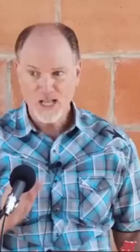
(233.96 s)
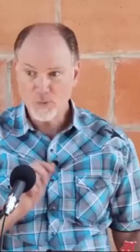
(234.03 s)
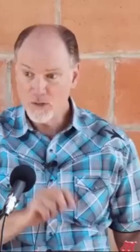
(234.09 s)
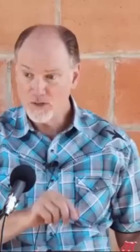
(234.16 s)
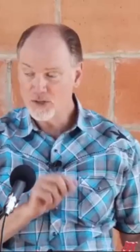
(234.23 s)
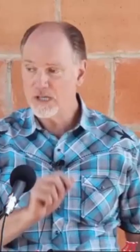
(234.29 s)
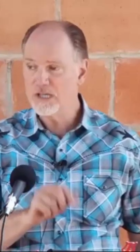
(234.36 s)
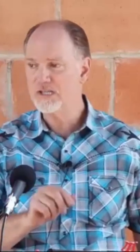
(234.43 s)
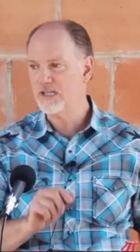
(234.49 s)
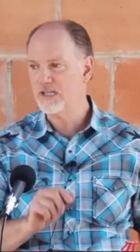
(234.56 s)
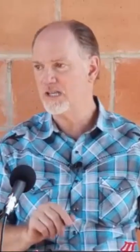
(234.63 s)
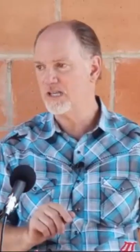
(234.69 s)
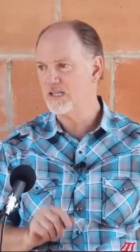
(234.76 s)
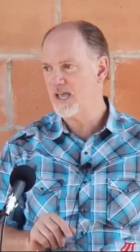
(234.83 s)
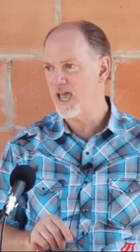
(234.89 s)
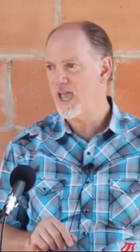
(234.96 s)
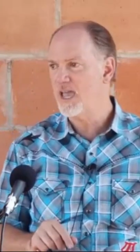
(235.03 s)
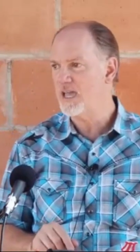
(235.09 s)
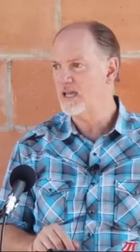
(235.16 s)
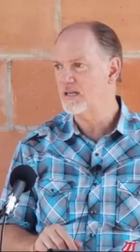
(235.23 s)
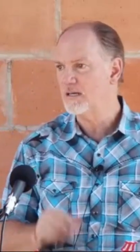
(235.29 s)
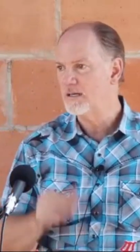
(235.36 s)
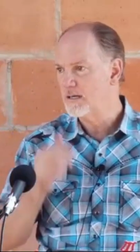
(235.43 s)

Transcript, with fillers: That's what Jesus is saying.